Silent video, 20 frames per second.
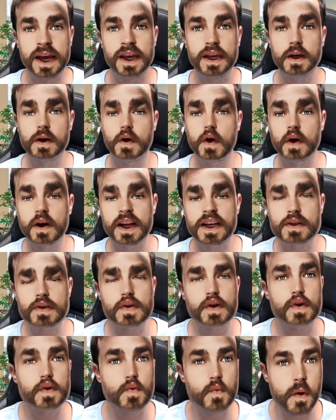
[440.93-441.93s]
y con
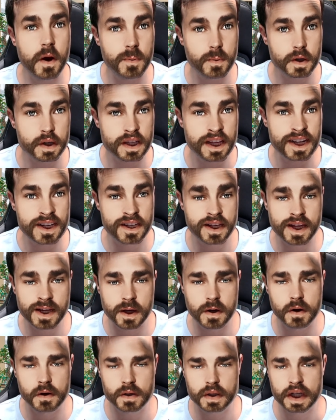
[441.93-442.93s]
estos nuevos
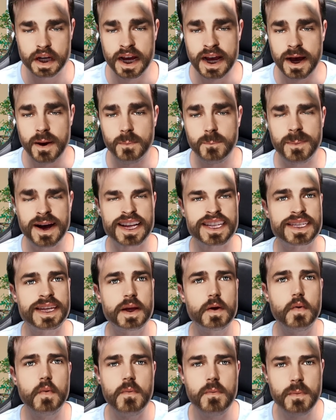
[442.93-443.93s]
testigos va a
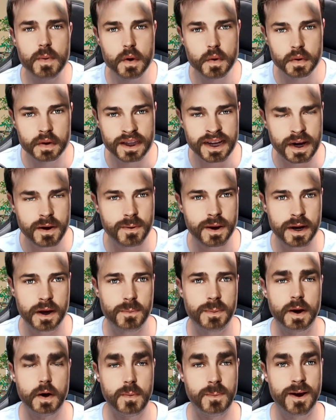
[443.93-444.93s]
ser un brutal
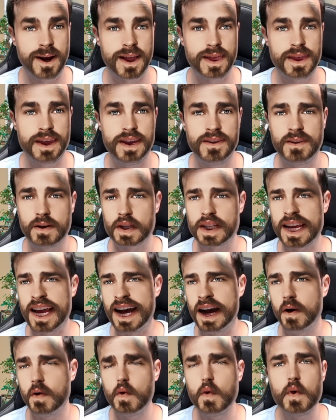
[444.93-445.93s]
varapalo para Hacienda, o
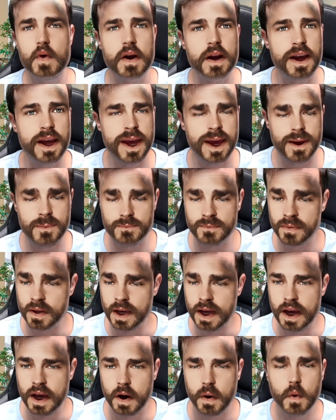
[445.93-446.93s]
sea, un, eh,
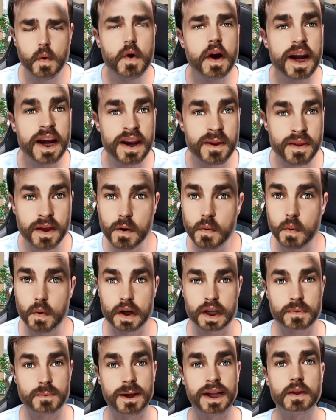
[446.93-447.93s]
un
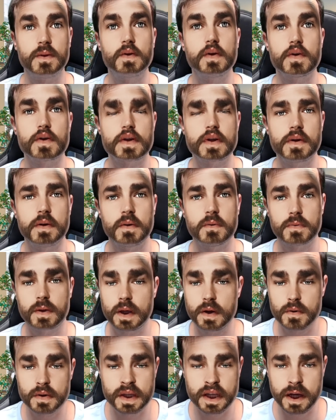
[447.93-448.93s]
ridículo espantoso
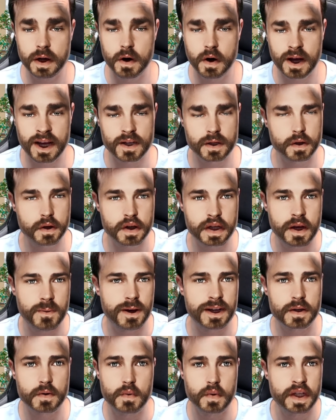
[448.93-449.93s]
que os digo que esto se
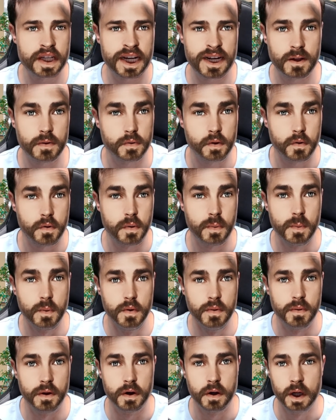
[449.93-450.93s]
va a escuchar en todo el
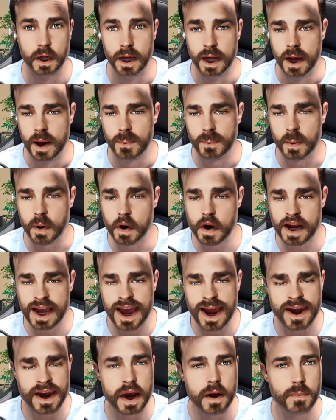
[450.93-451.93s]
mundo,
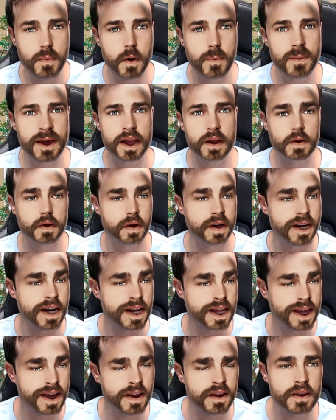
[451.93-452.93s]
porque en el momento en
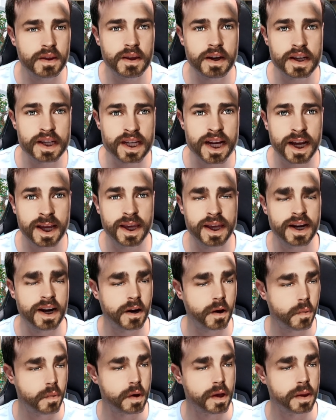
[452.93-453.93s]
el que entre Shakira
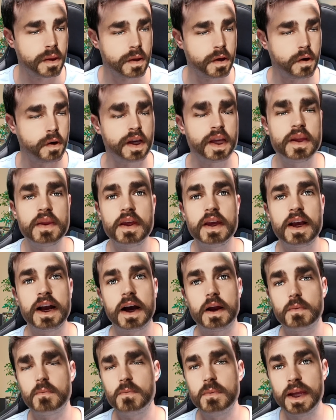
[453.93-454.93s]
al juicio y
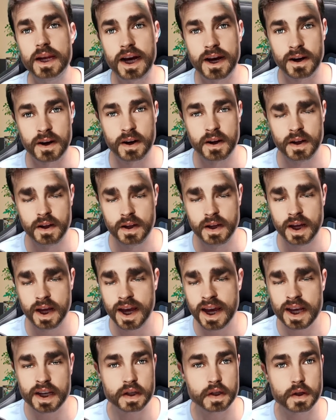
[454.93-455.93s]
digan, mirar,
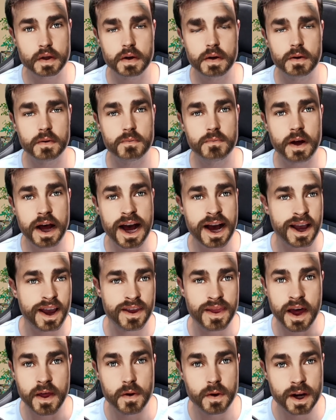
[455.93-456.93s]
esto ha
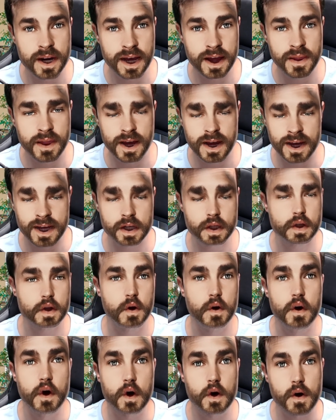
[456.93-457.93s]
quedado en nada,
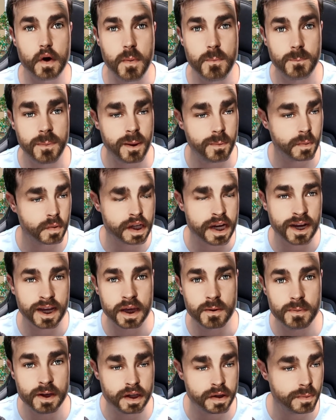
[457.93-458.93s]
esto lo rompemos
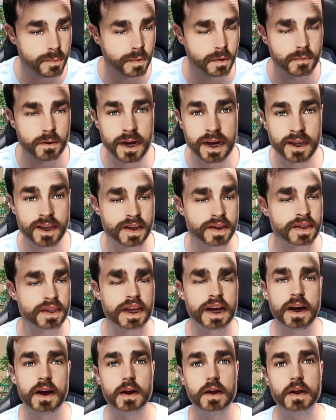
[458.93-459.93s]
aquí mismo, aquí
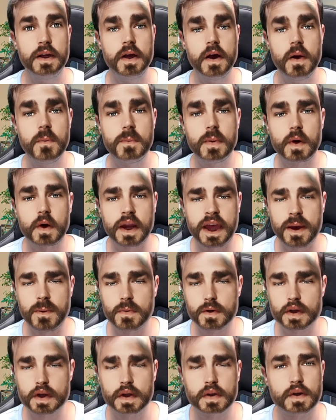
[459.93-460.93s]
está, porque
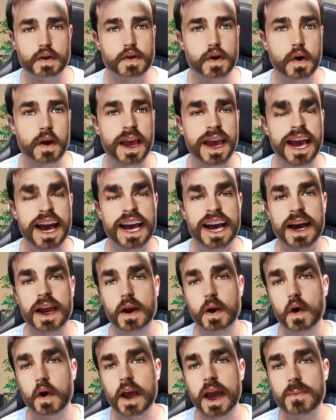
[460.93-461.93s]
vosotros lo que,
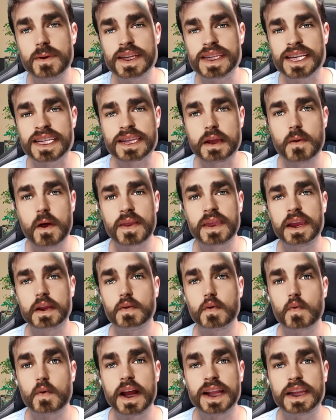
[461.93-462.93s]
lo que habéis estado
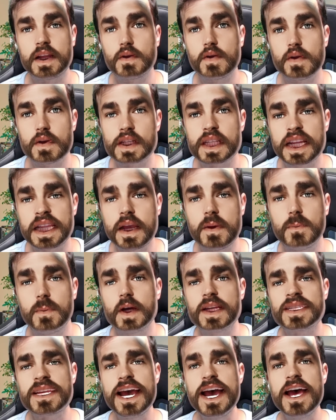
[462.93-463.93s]
haciendo durante todo este
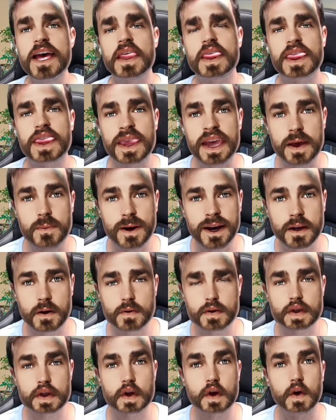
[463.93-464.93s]
tiempo es
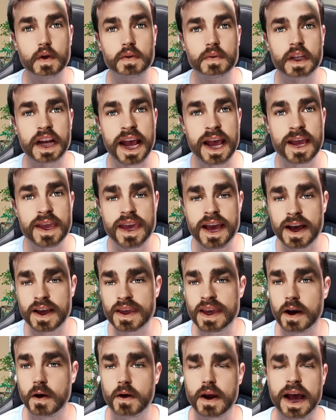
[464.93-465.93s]
cebaros contra ella
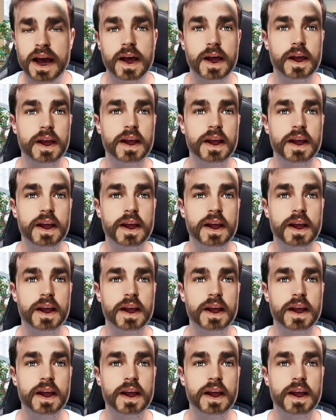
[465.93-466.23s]
y ahora